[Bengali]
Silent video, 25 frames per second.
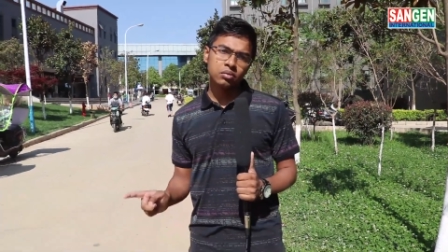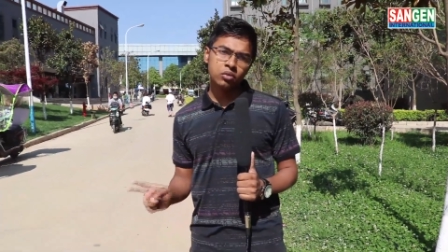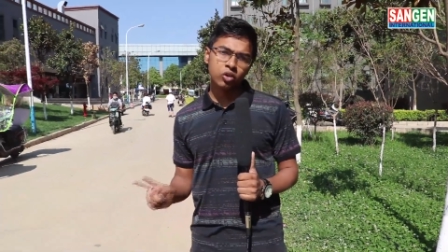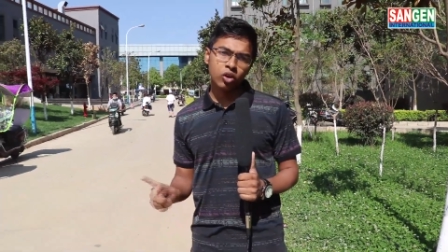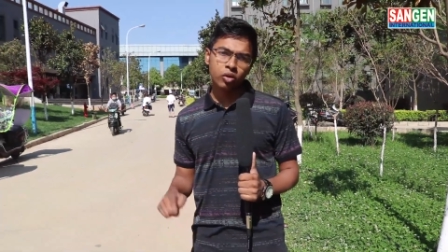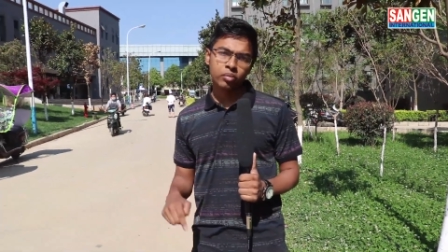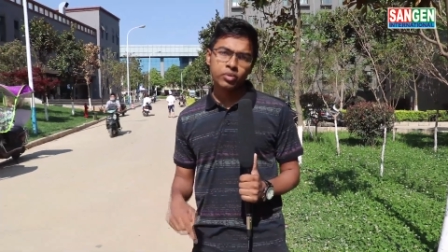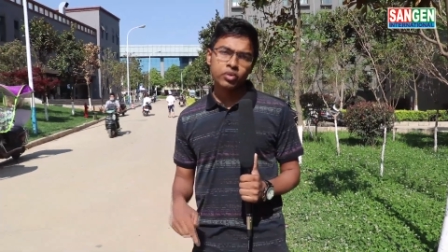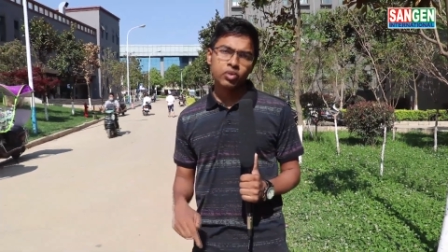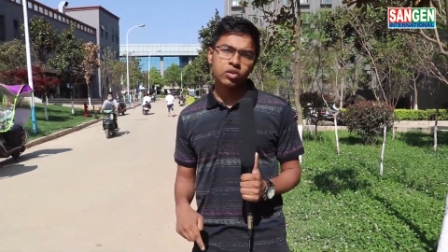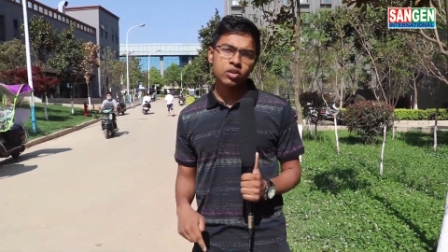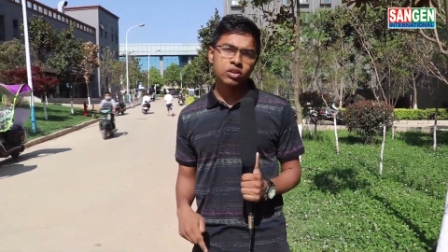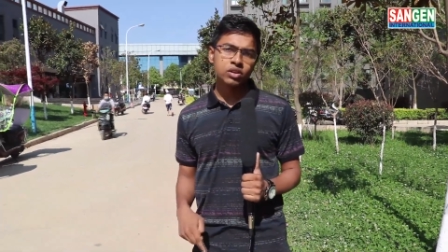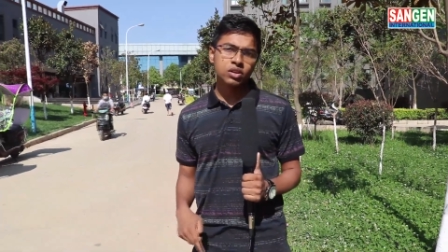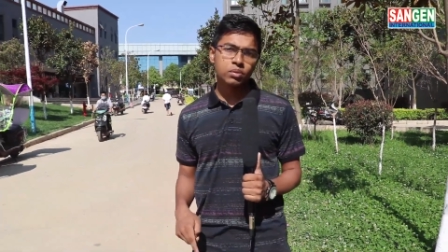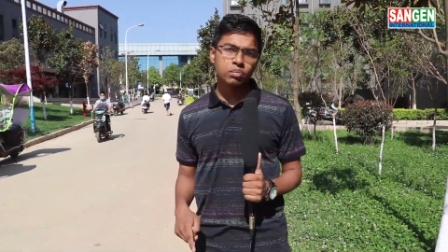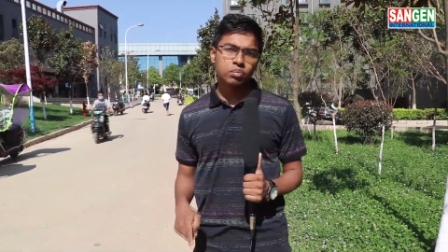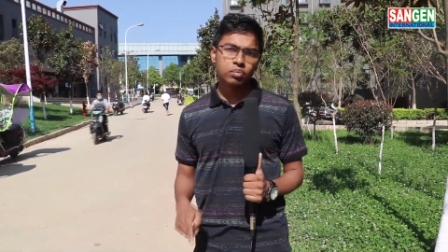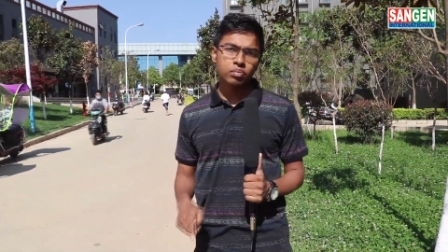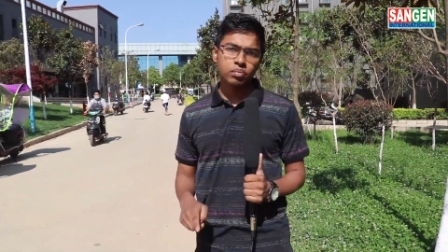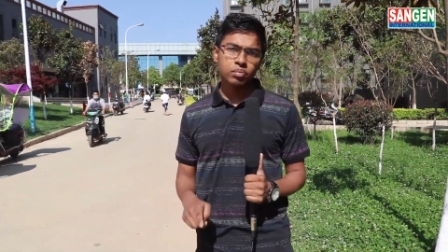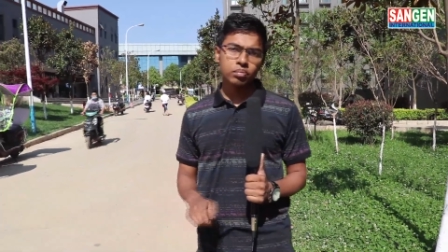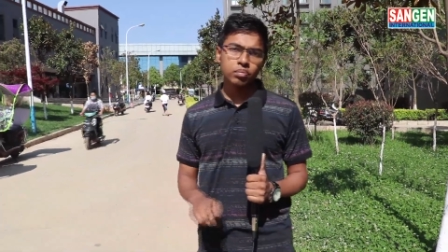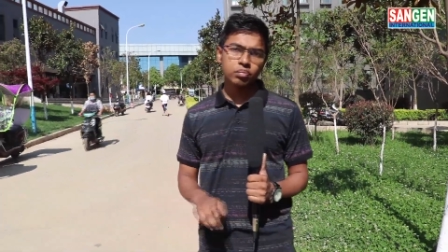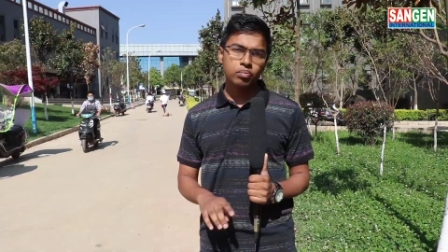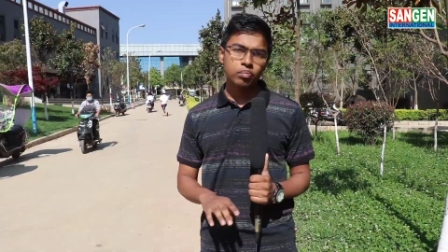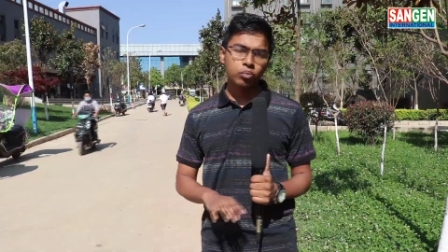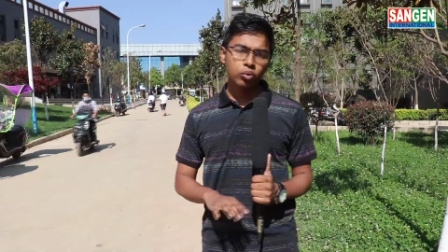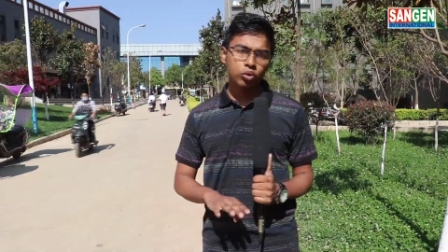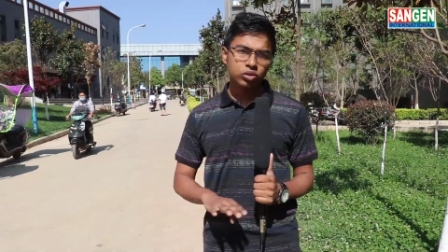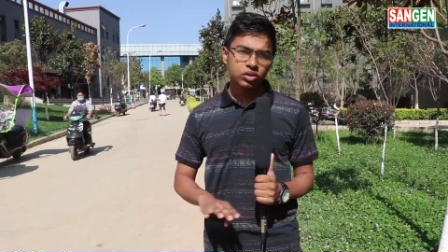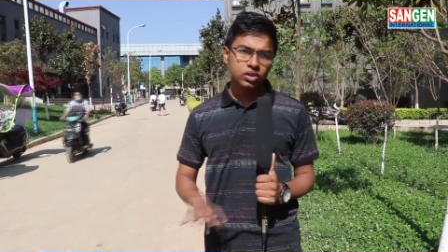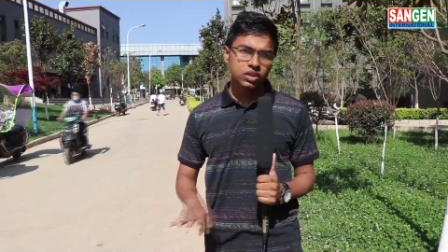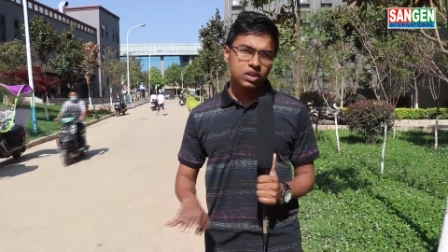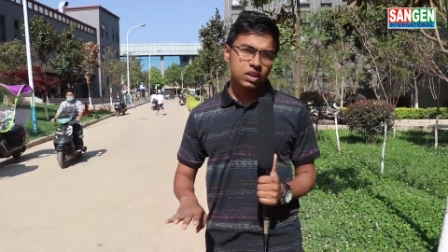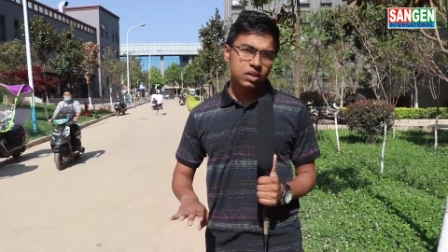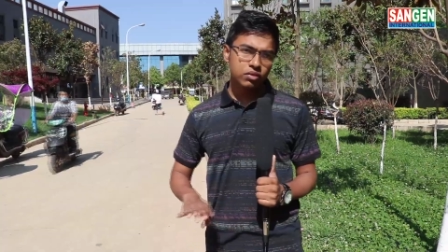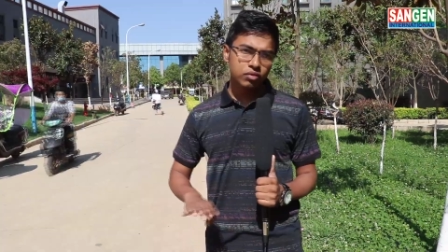ডরমেটরিতে
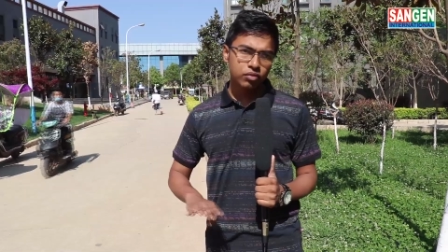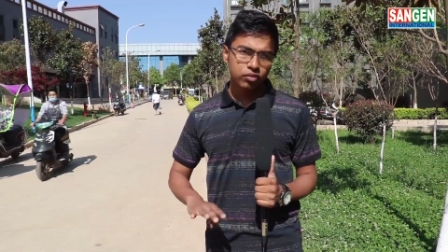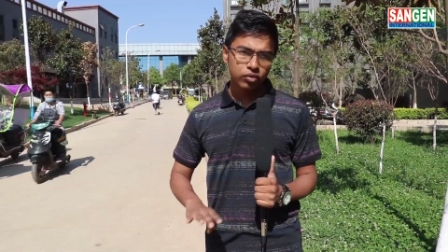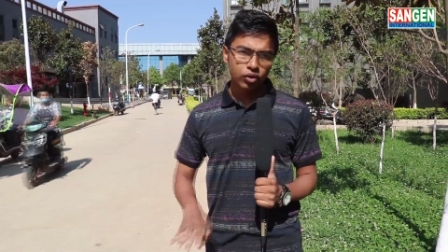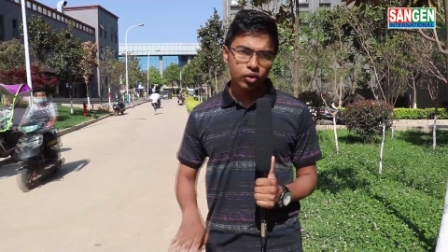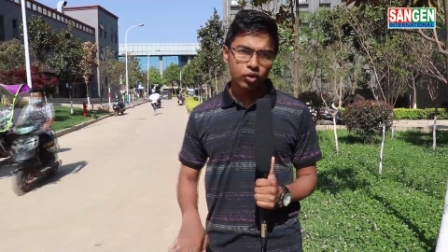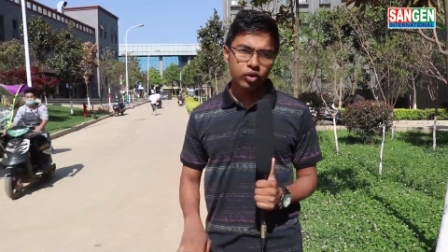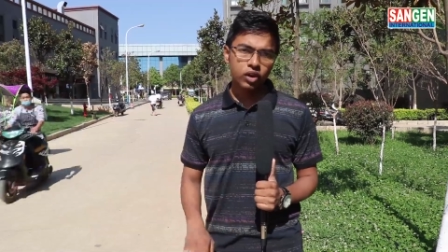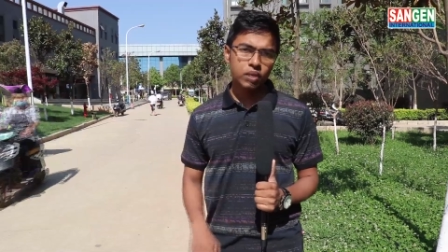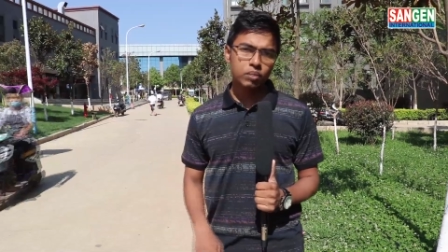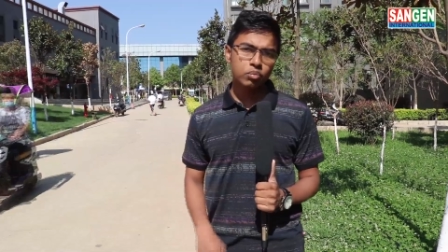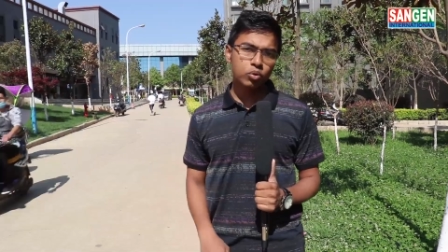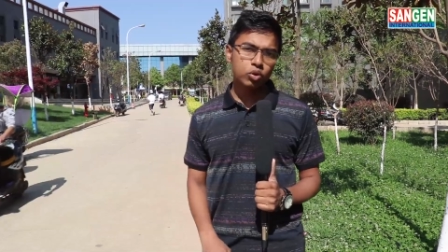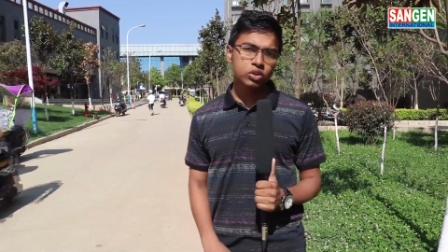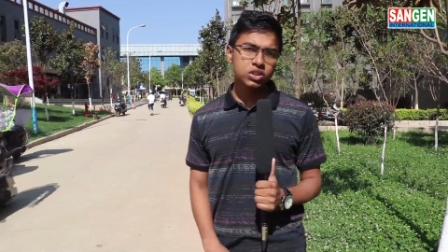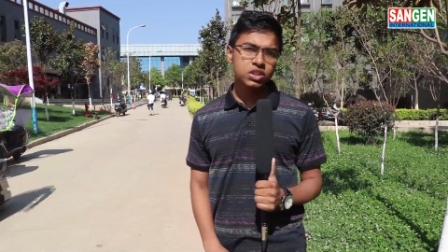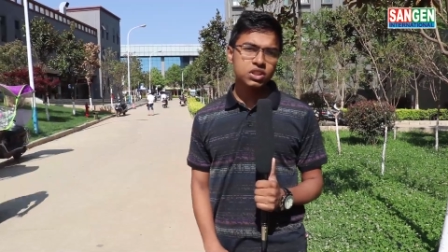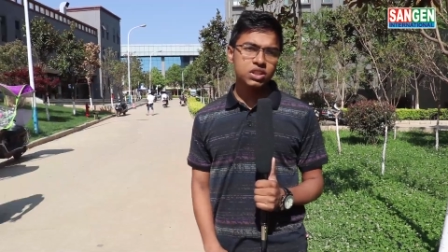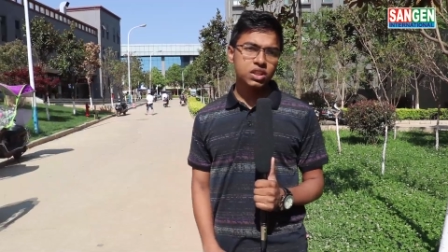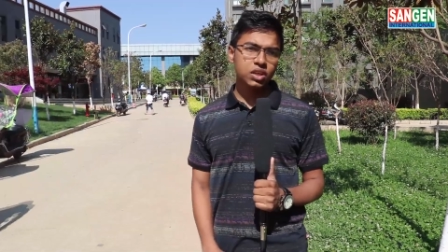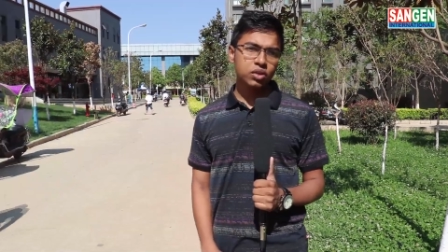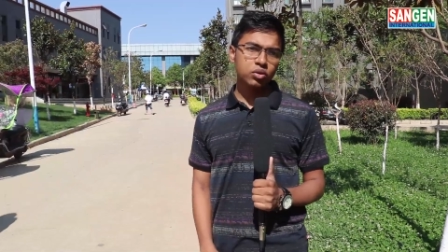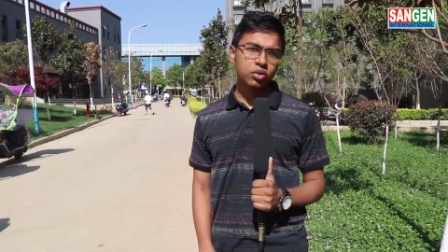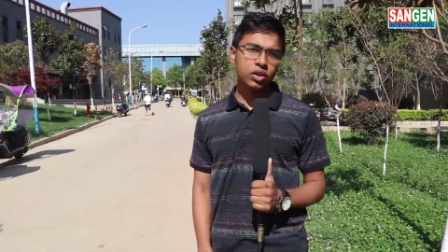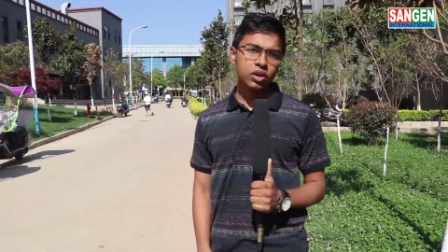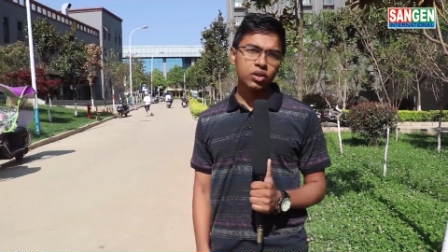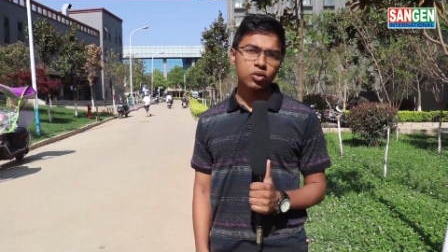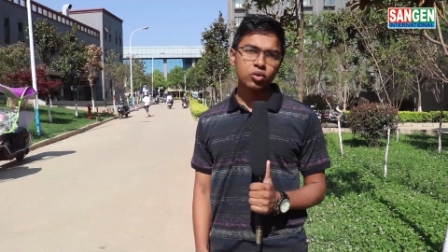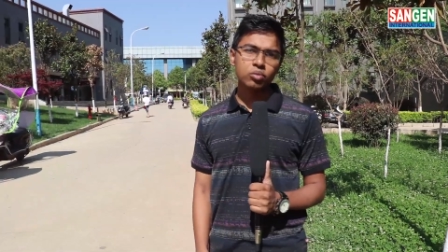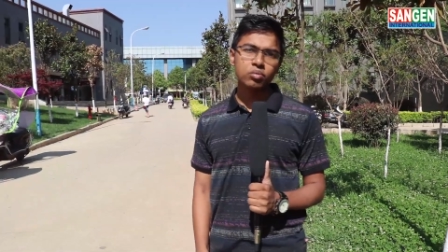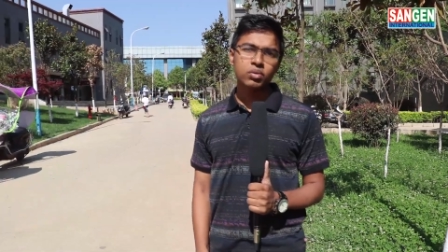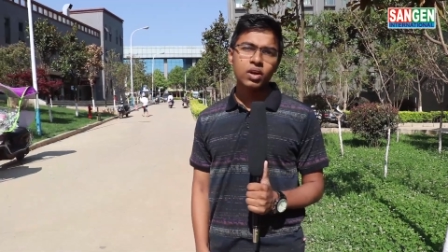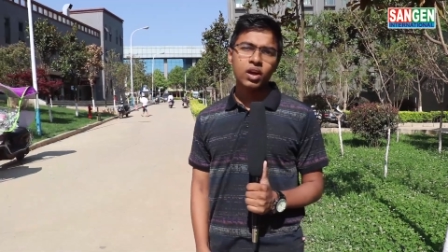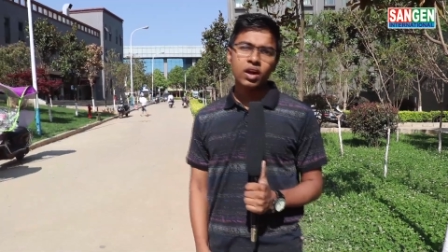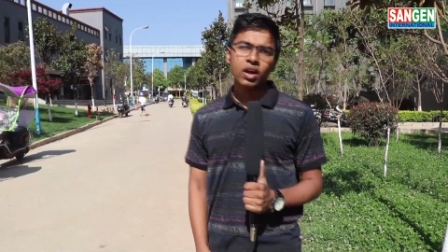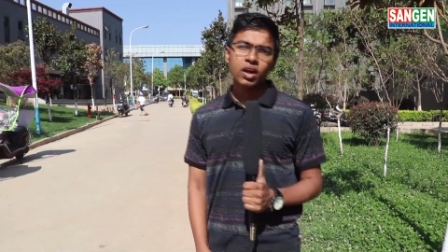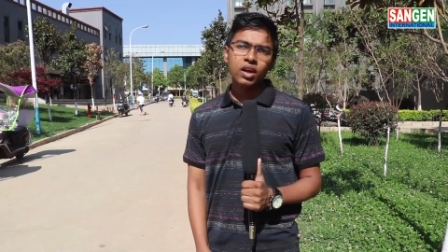প্রতি ফ্লোরে পঁচিশটা করে রুম